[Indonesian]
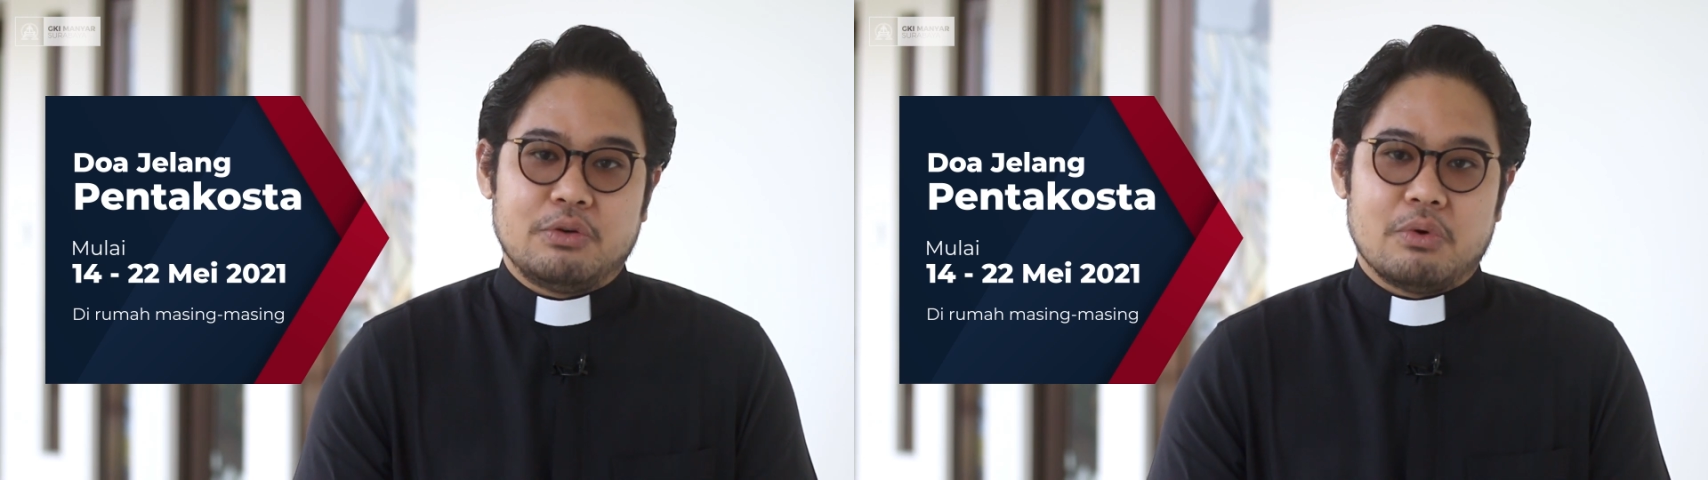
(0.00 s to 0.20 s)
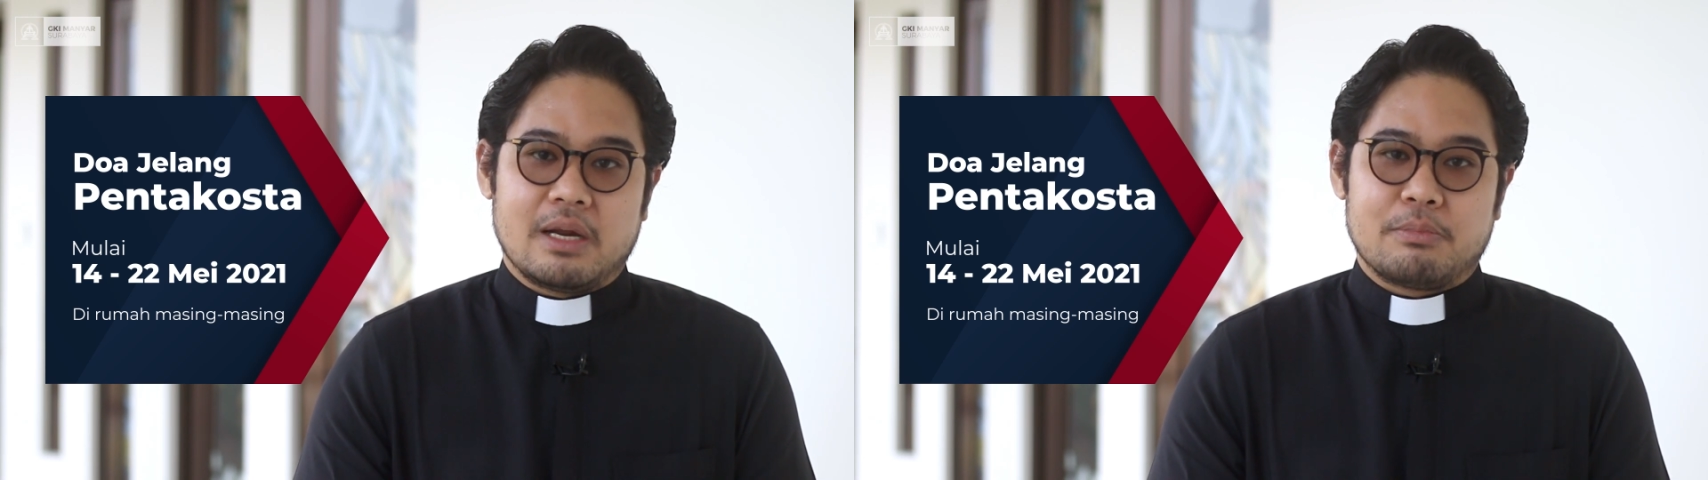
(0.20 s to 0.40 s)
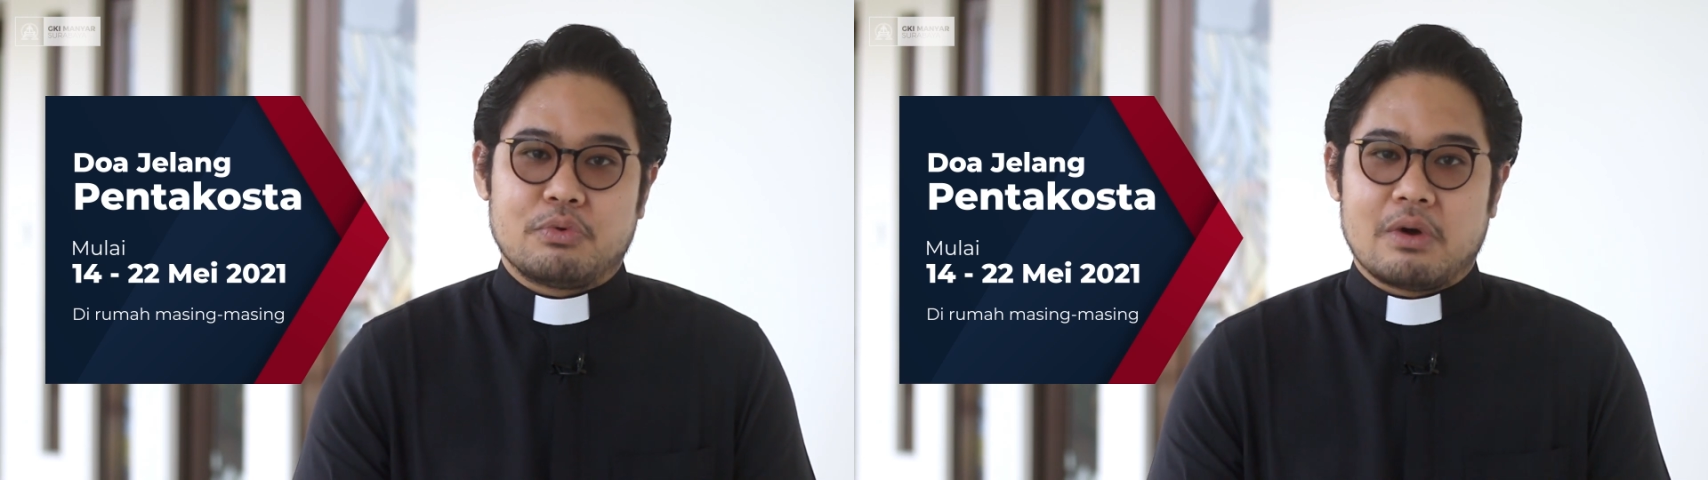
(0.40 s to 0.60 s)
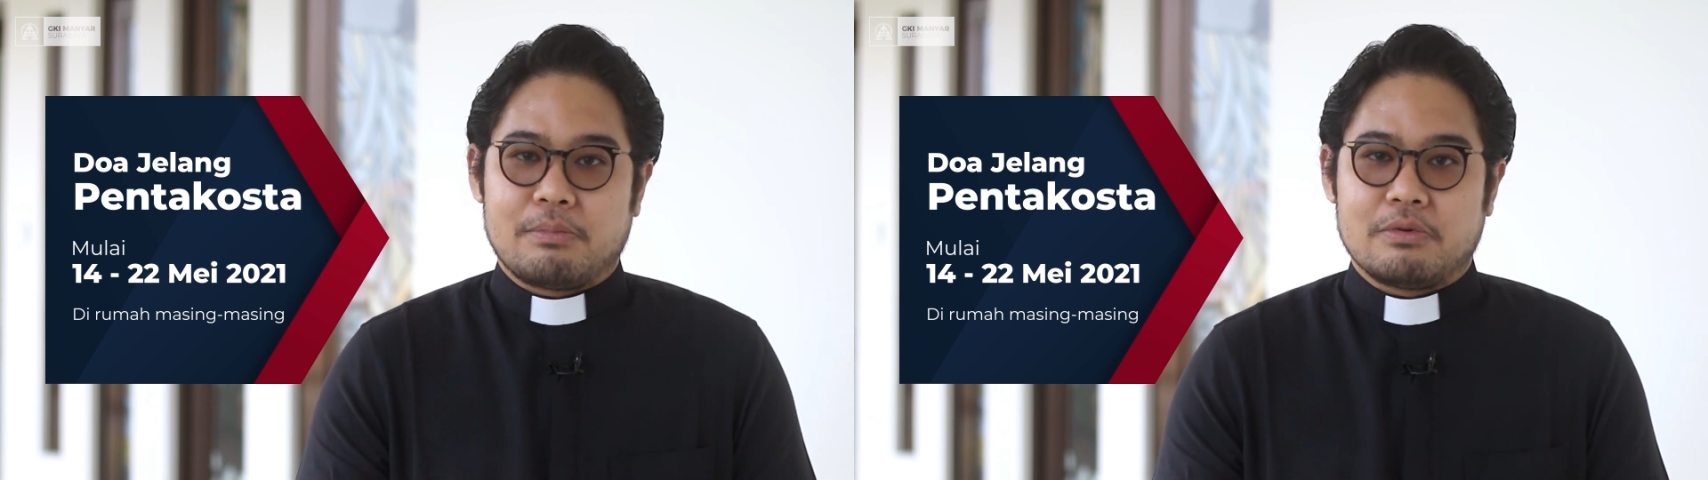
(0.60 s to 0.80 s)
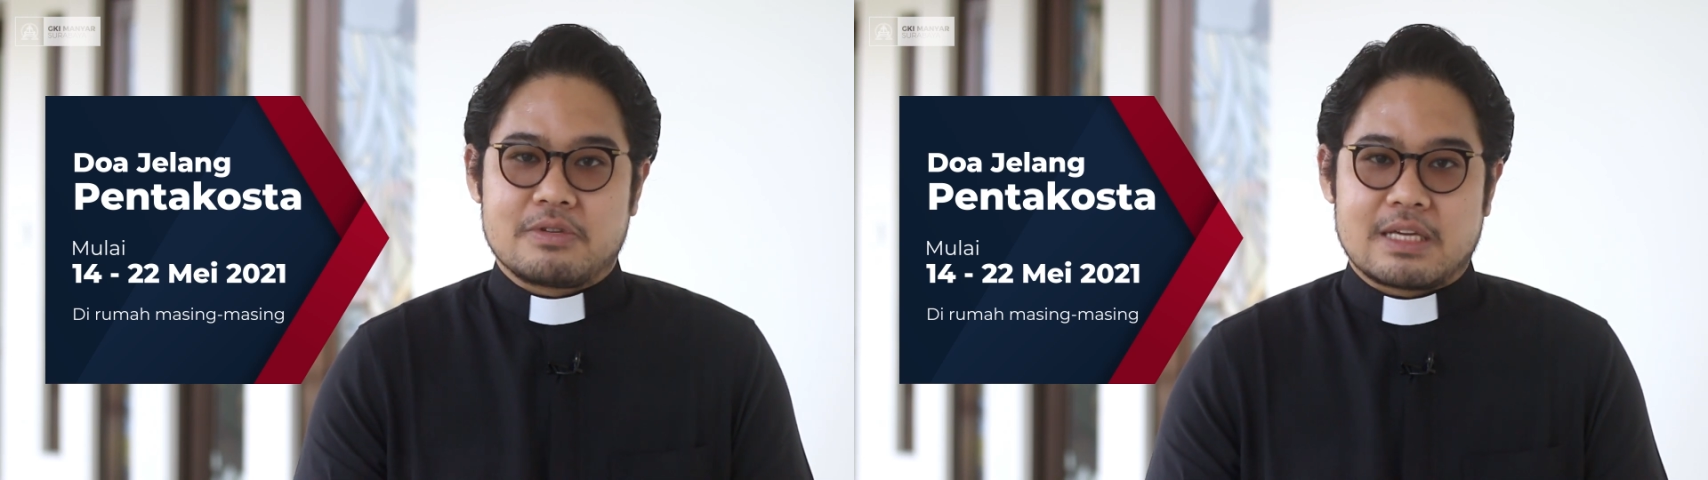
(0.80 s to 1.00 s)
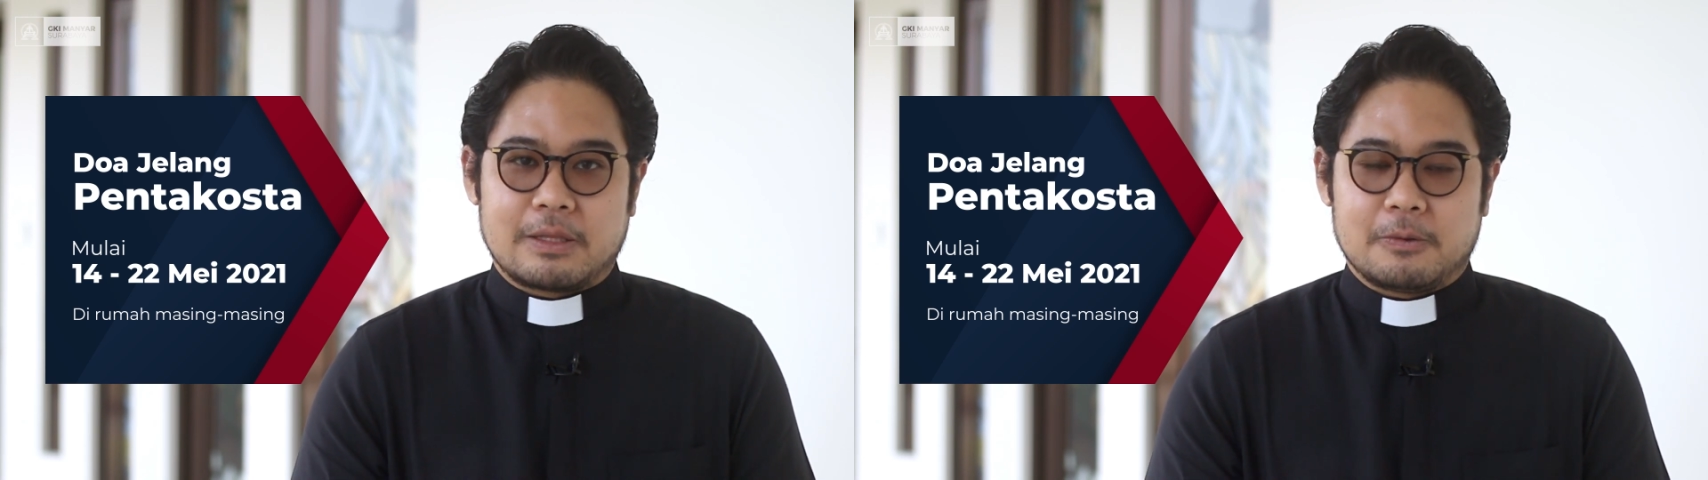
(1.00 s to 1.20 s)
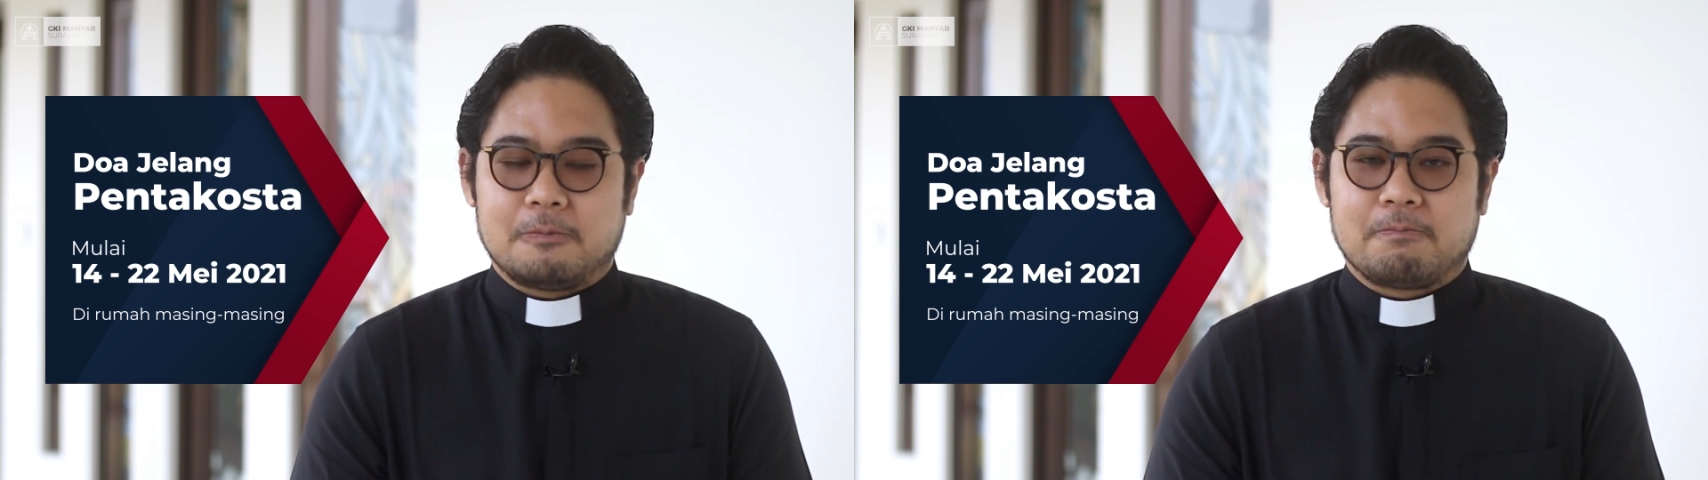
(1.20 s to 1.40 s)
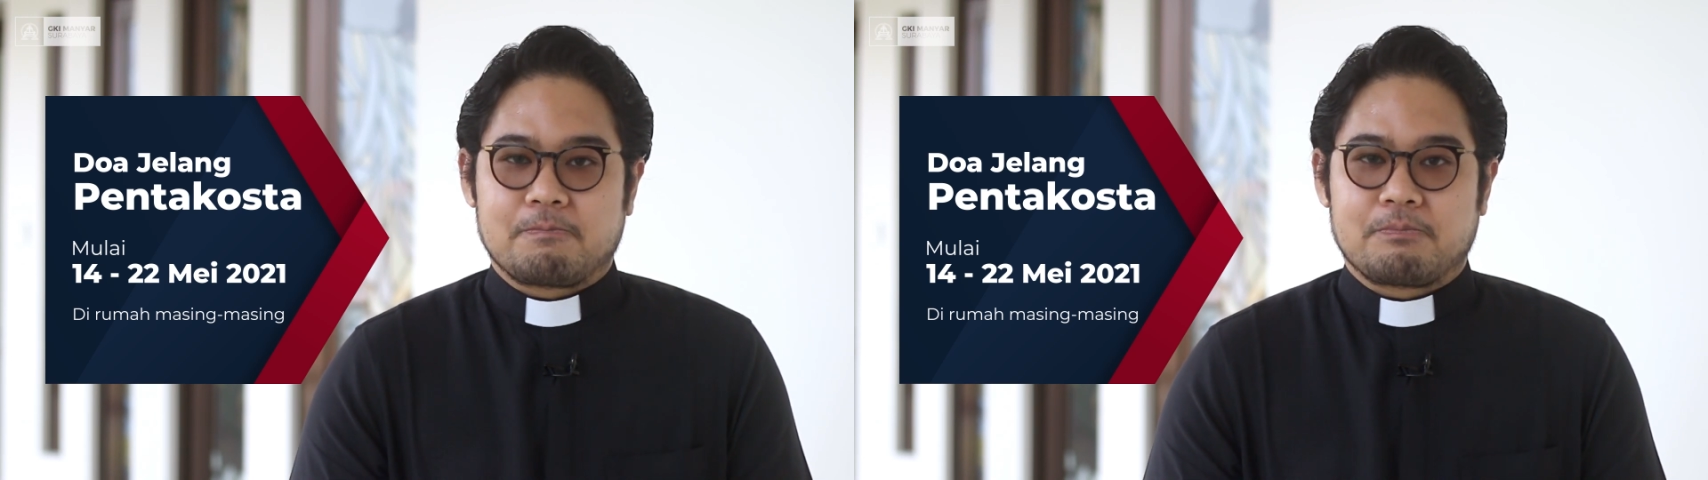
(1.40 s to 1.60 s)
2021.